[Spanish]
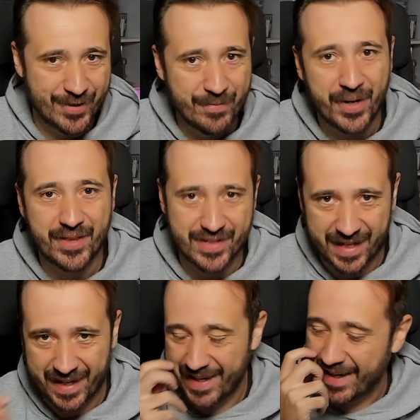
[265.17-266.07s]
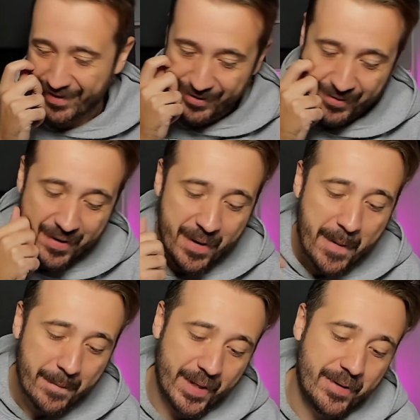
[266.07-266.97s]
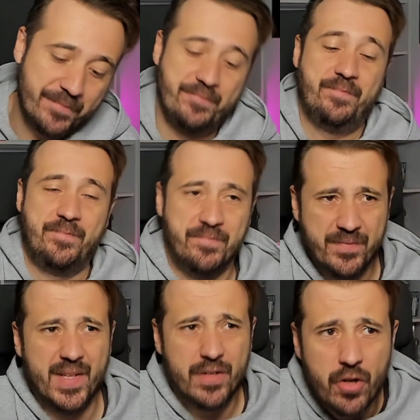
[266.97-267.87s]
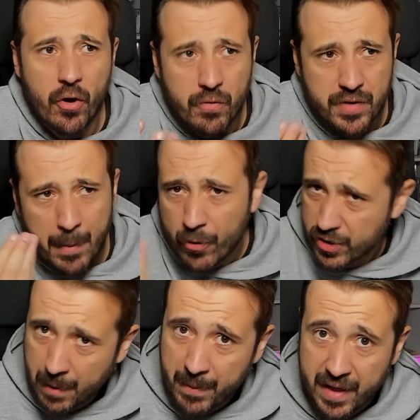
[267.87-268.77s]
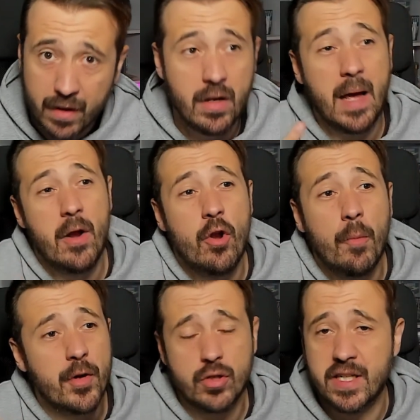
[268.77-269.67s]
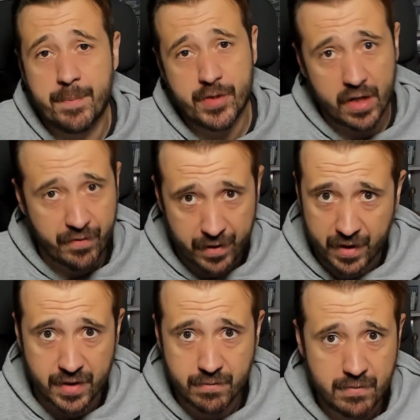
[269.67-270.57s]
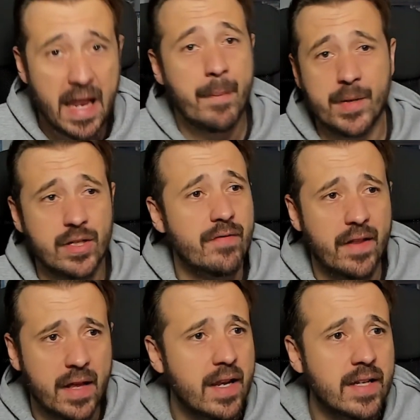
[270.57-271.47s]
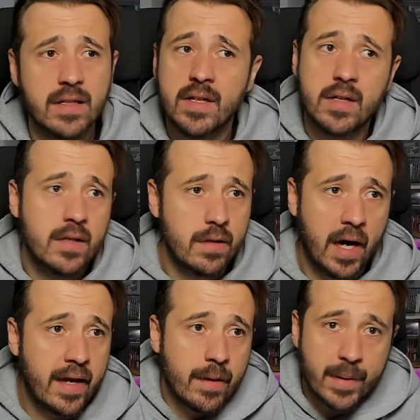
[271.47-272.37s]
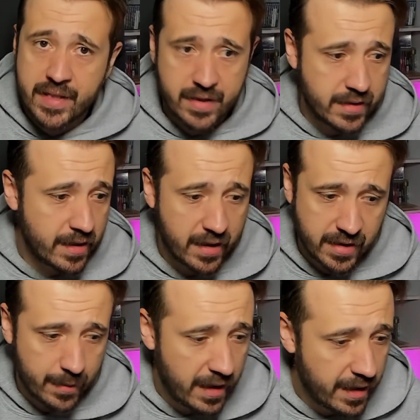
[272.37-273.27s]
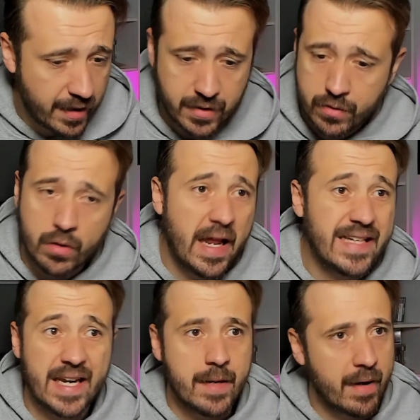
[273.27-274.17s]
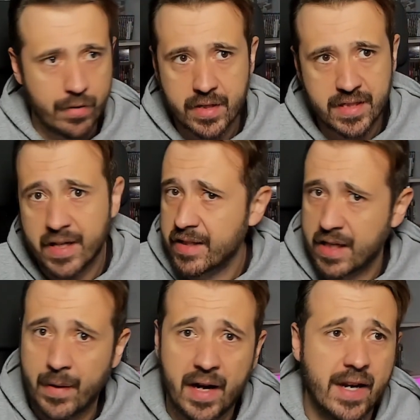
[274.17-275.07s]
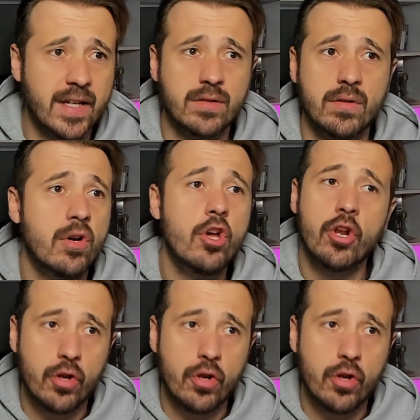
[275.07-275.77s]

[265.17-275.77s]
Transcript: Es un poquito esa generación. Pero no, tampoco están mal. lo peor son las expresiones faciales. Las expresiones faciales, aquí Bethesda tiene que trabajar en esto, las animaciones tiene que trabajar en esto.